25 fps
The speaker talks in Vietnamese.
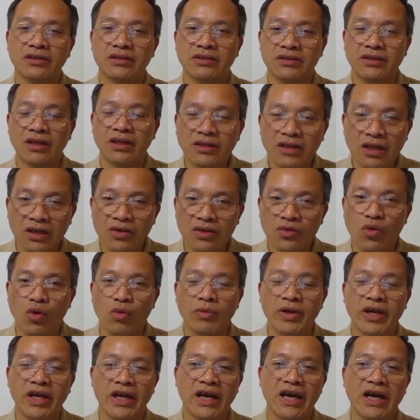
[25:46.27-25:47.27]
thân nhân của
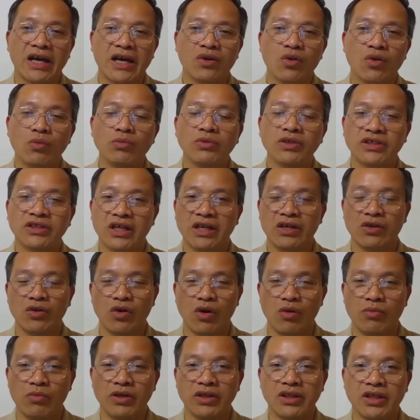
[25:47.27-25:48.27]
người Hải An cũng như gia đình của
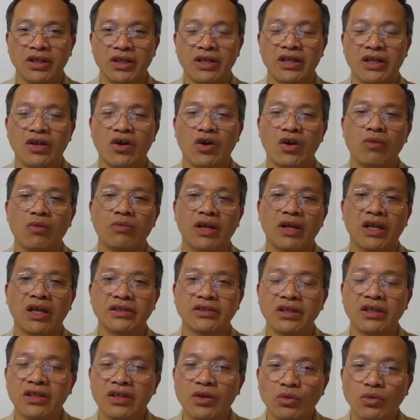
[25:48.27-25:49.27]
ông ấy thì nói ông này là
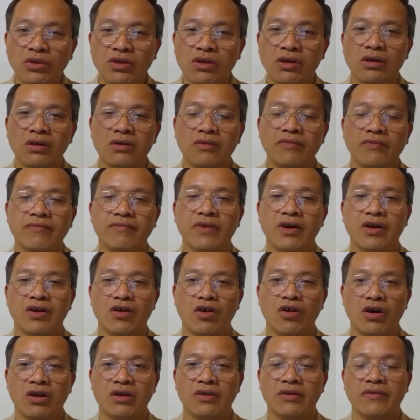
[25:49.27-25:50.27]
rất yêu thương vợ
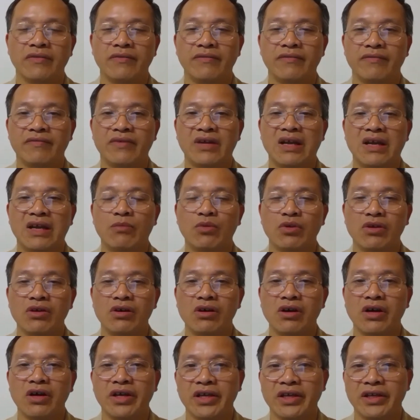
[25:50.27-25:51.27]
con và là một
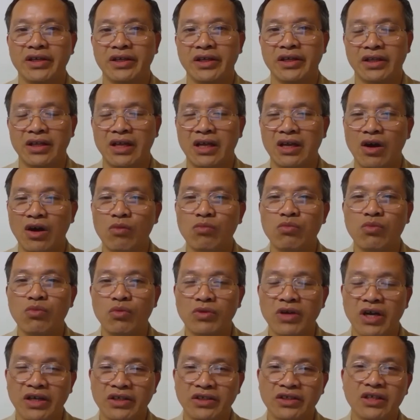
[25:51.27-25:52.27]
người đàn ông cũng
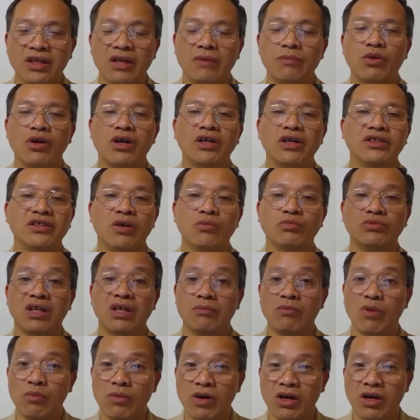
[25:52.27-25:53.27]
hay như là một người chồng rất là
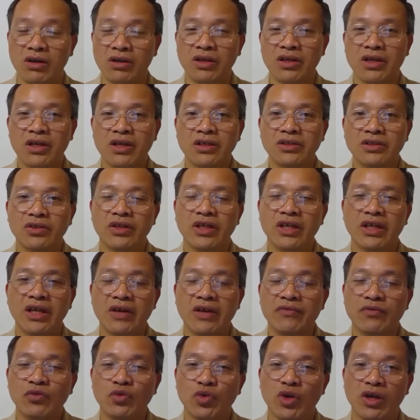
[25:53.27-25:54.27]
mẫu mực cho nên
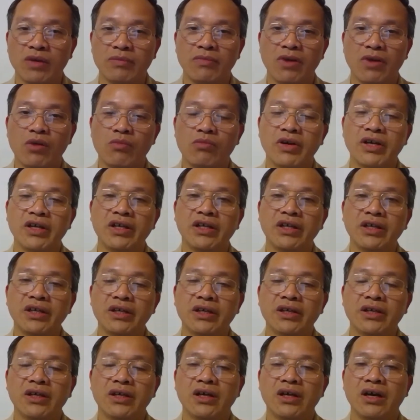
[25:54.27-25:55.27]
cái chuyện mà ông ấy
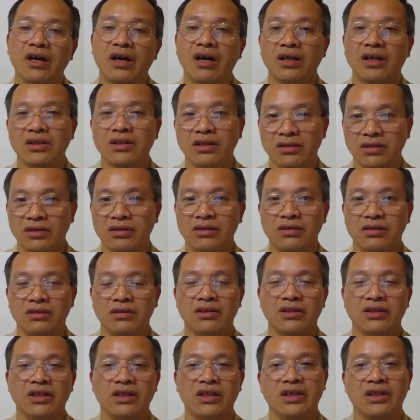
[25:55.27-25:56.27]
uh, tự tử
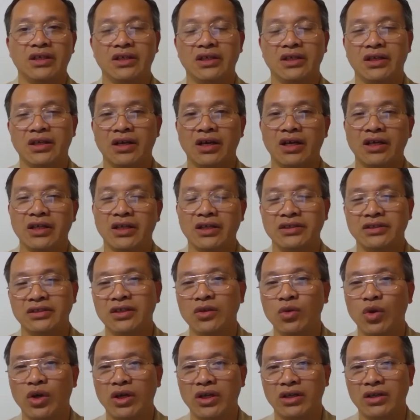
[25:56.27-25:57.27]
thì người dư
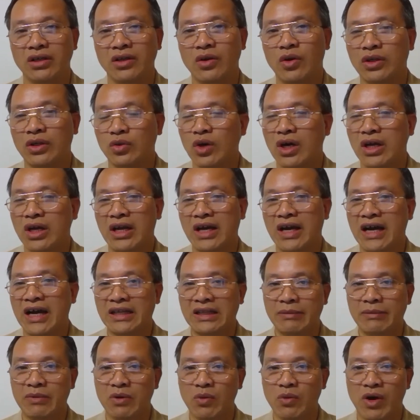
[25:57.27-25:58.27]
luận hoàn toàn là gạt
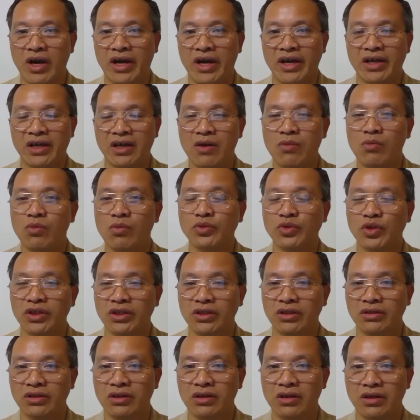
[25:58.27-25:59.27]
ra bên ngoài không có chuyện
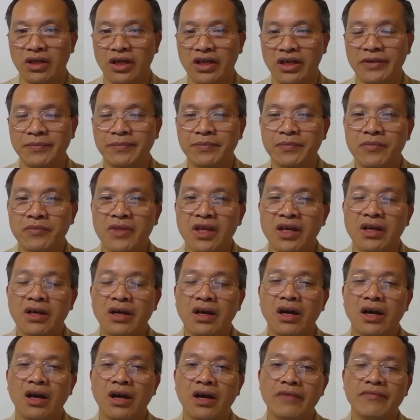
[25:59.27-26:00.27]
tự tử ở đây
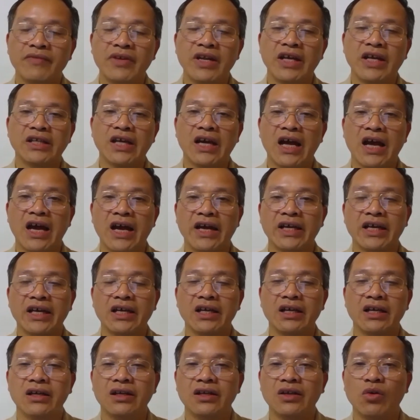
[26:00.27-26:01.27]
à, cái vấn đề thứ hai á,
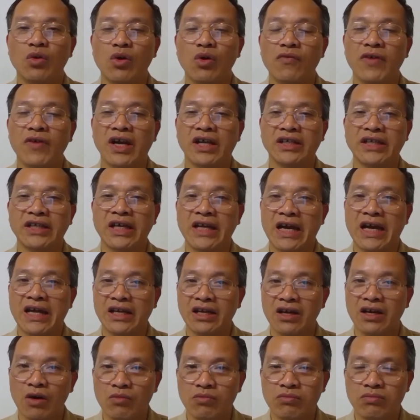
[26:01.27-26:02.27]
liệu có phải là tai nạn hay
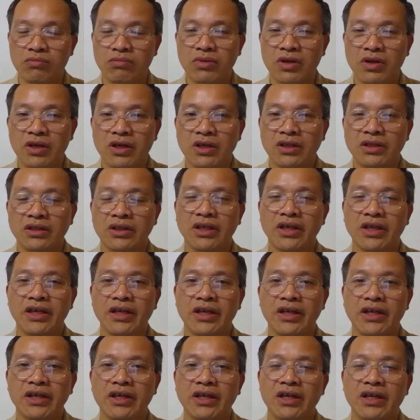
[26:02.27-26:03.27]
không
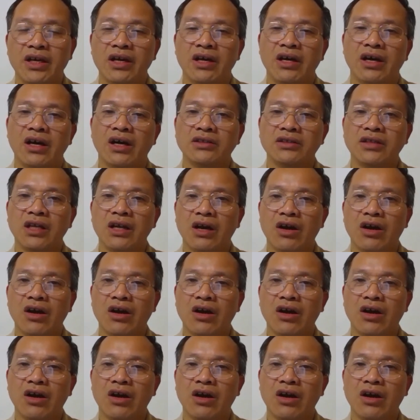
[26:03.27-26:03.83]
thì à, rất là